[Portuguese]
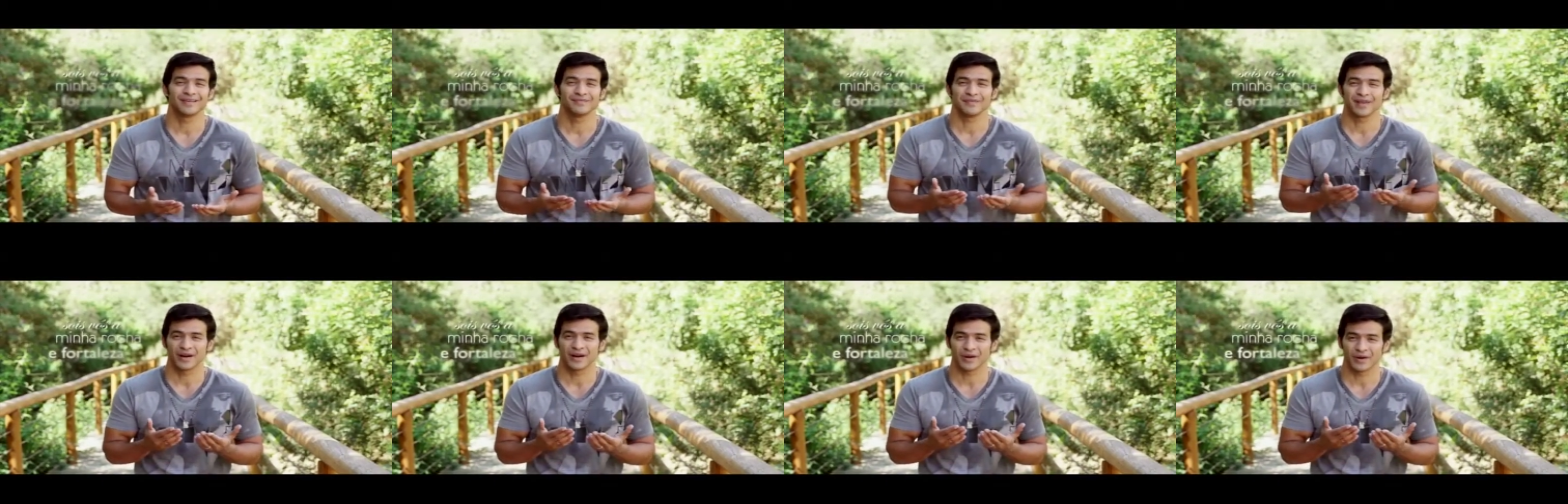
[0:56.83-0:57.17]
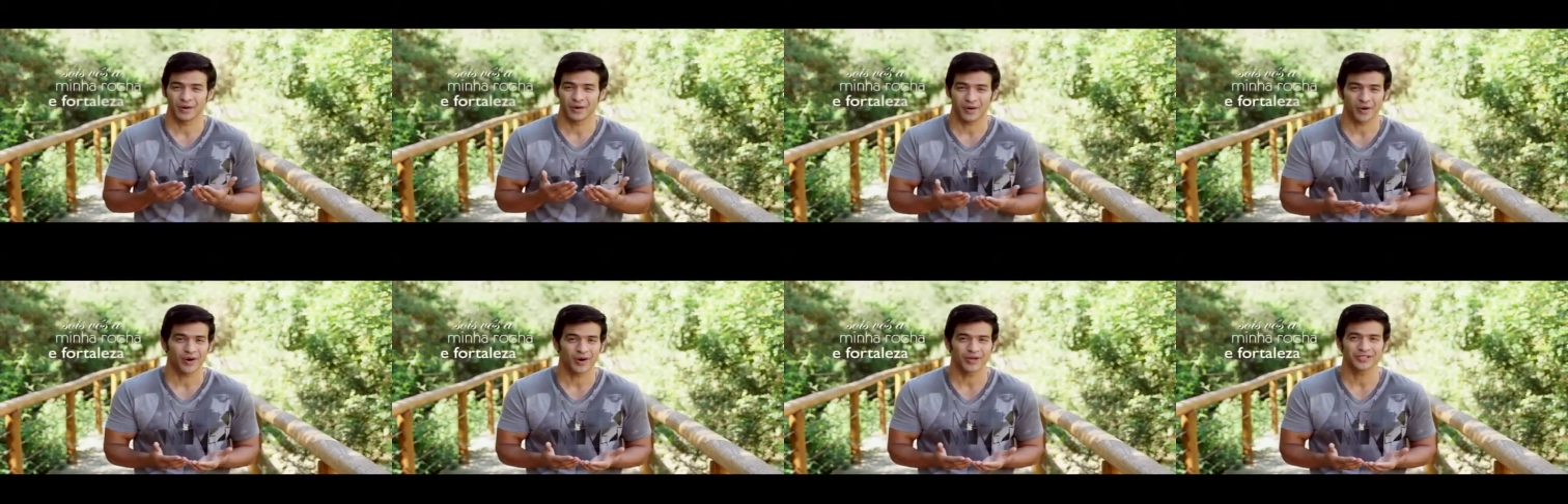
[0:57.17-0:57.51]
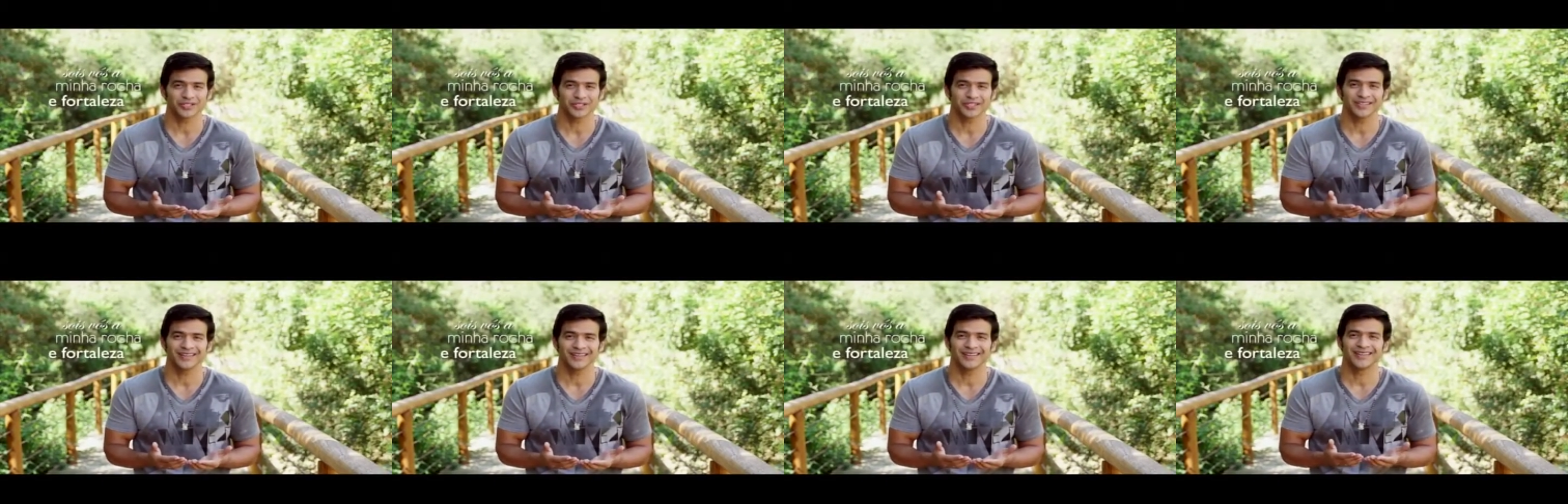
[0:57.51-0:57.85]
minha
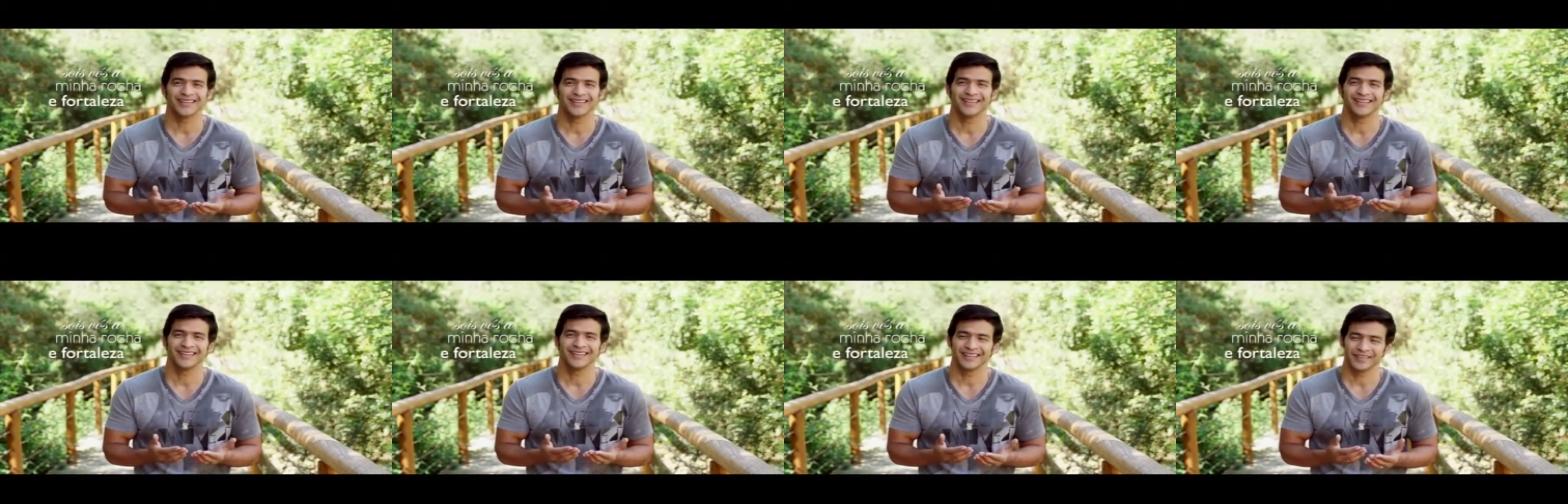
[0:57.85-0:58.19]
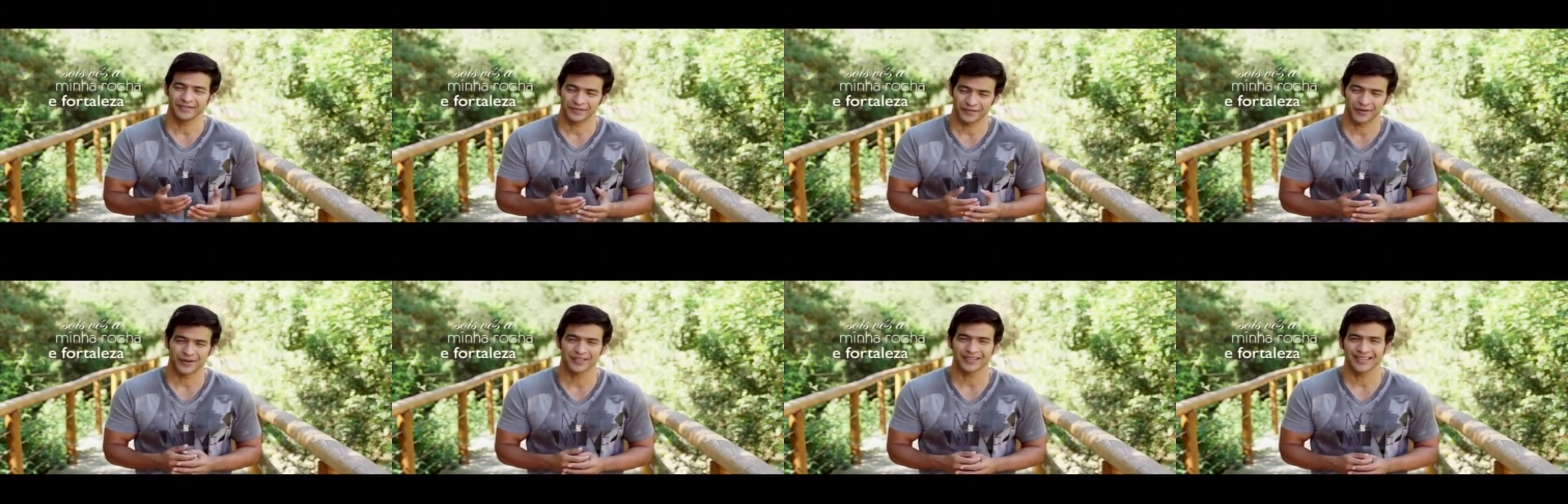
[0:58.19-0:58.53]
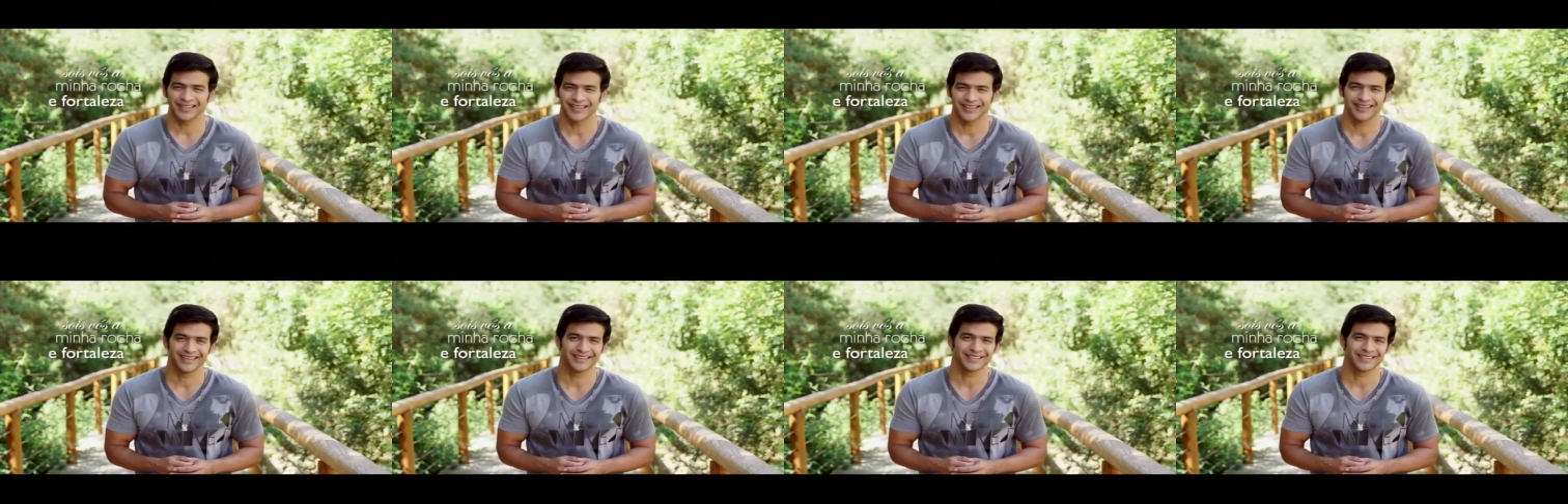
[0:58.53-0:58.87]
rocha e
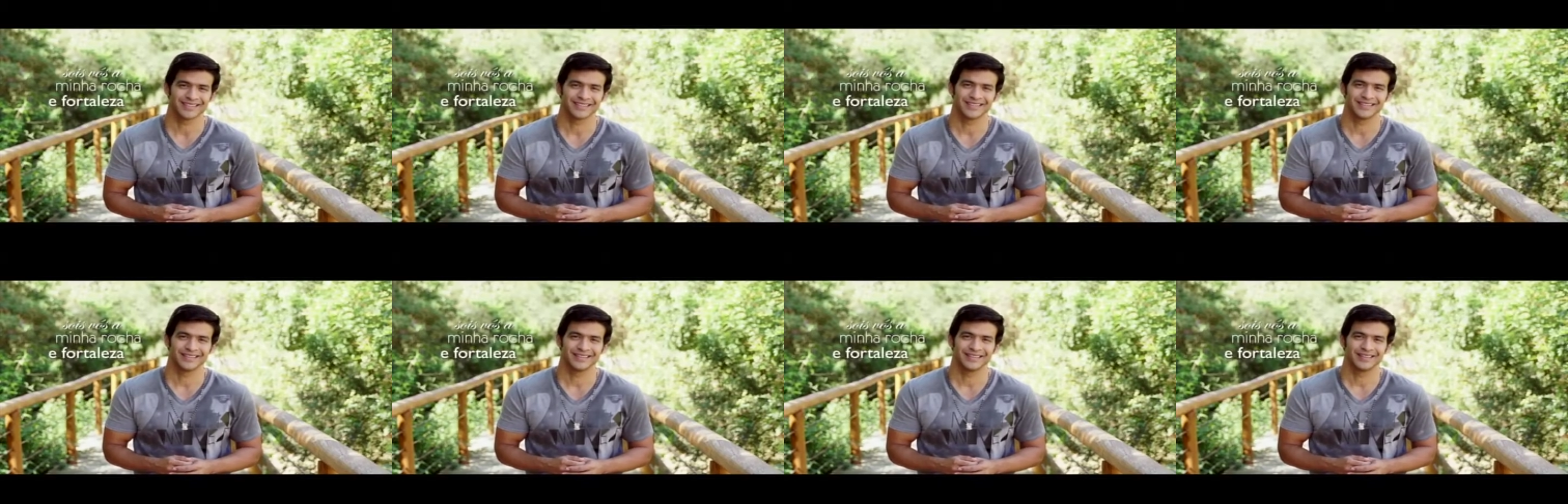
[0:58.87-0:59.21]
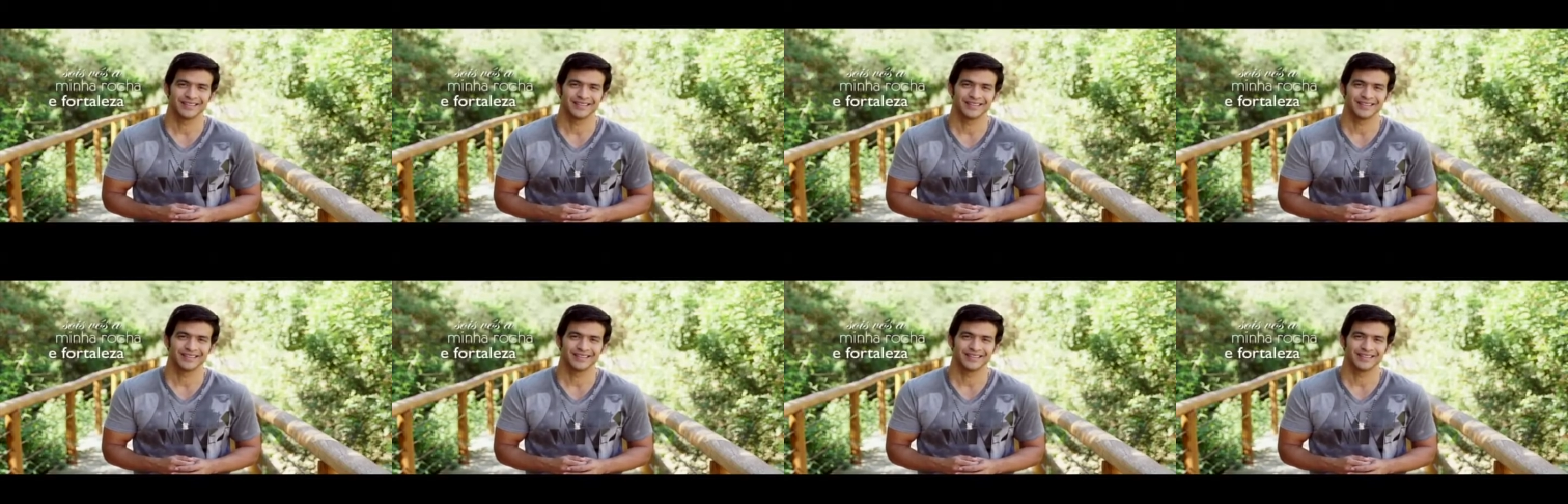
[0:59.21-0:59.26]
fortaleza.